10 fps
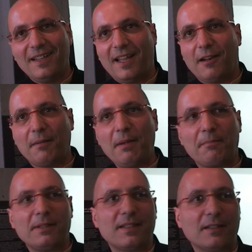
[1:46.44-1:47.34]
allora
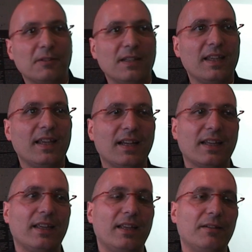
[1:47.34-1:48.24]
abbiamo pensato all'idea
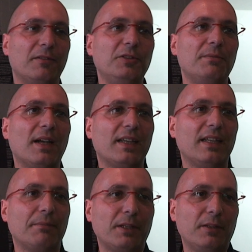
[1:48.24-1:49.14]
che ogni
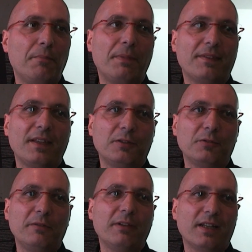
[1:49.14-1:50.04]
macchina prende un pezzetto
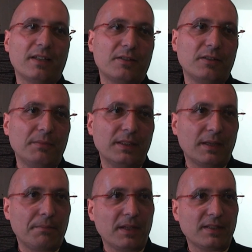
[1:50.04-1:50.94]
diverso
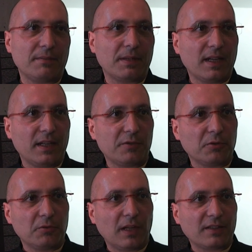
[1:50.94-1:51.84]
mentre passa magari
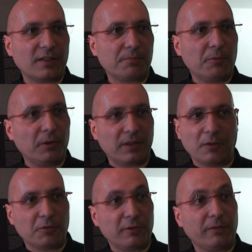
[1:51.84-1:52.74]
sotto un access point e
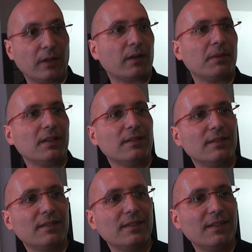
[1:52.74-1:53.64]
non si ferma
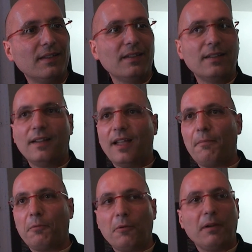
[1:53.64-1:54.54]

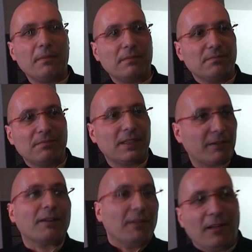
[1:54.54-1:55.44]
e poi
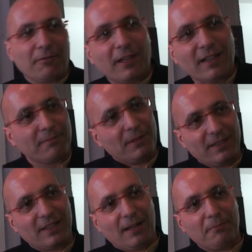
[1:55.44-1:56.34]
mentre vado a Las Vegas me li
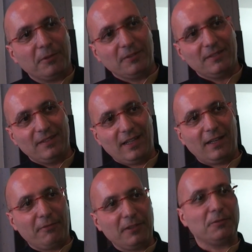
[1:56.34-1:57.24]
scambio e
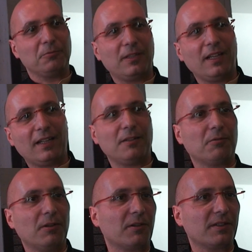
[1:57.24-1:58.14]
alla fine tutte hanno
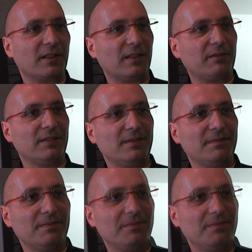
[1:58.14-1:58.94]
quello che serve.